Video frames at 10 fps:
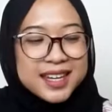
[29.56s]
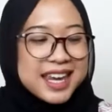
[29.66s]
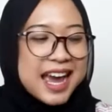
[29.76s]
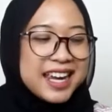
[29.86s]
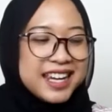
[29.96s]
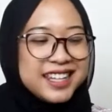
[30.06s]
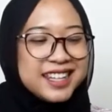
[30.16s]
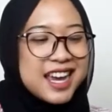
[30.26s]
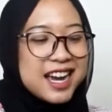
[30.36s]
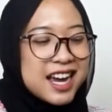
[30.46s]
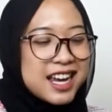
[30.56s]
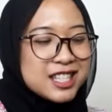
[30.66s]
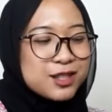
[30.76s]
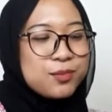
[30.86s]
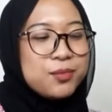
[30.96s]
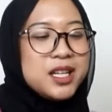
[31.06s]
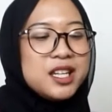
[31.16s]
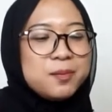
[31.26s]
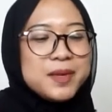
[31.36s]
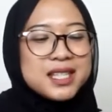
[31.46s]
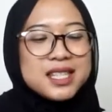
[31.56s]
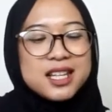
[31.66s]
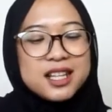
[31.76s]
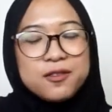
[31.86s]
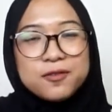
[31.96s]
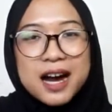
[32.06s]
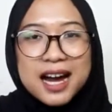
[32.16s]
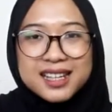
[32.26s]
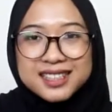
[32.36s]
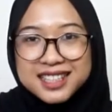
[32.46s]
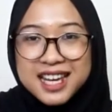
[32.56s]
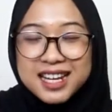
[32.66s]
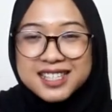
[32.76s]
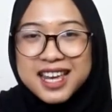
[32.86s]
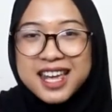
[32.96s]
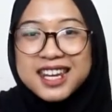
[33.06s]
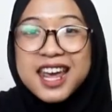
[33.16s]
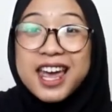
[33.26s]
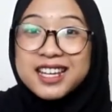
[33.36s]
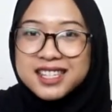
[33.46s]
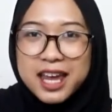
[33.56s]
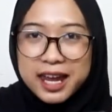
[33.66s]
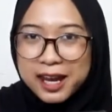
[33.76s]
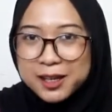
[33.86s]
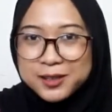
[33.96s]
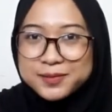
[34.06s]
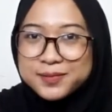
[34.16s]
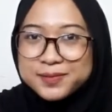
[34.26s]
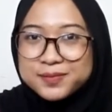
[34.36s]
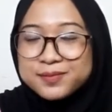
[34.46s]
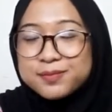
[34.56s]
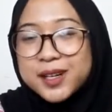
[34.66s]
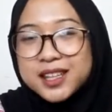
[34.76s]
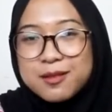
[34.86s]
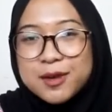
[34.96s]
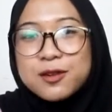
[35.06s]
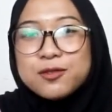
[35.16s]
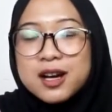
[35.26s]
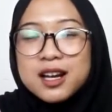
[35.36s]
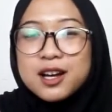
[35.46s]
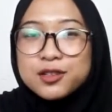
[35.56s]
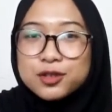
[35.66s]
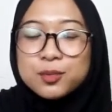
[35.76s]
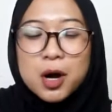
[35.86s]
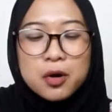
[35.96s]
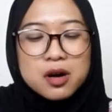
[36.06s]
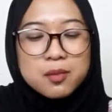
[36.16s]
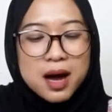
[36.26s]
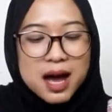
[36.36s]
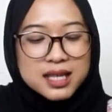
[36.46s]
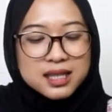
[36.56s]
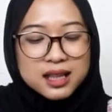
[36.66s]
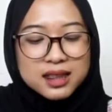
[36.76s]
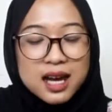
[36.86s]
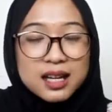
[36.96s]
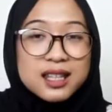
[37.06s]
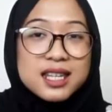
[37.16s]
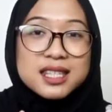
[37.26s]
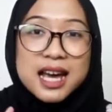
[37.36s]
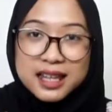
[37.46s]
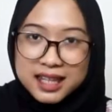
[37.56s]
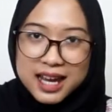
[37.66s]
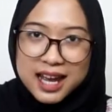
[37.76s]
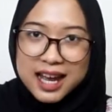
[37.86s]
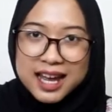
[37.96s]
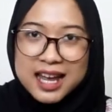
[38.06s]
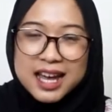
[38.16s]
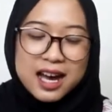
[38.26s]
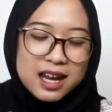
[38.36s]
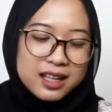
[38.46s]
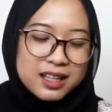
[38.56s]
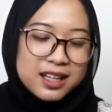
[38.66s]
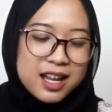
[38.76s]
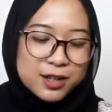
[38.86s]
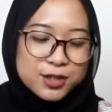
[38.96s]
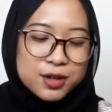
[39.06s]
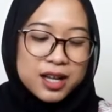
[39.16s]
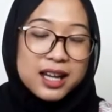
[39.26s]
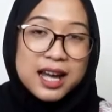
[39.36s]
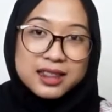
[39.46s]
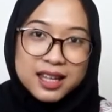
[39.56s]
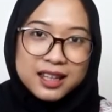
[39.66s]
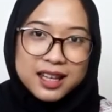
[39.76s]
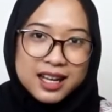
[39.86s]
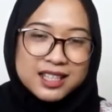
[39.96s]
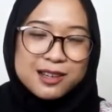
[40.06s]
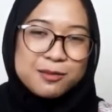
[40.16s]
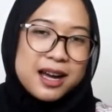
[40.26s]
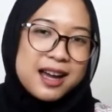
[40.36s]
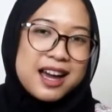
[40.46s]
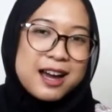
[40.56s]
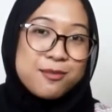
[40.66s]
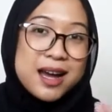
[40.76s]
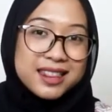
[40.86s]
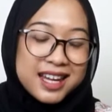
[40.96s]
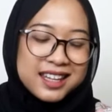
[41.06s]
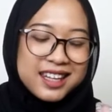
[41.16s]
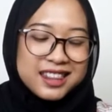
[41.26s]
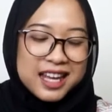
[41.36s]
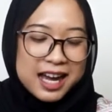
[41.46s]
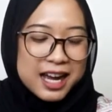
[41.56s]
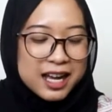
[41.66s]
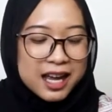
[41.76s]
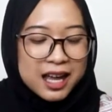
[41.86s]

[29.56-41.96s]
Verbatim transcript: Ya, ini dia guys, mini PC Liva yang seri XE. Pertama, gue langsung mau ngebahas tentang desainnya. Karena ini langsung kelihatan ya sama mata kita.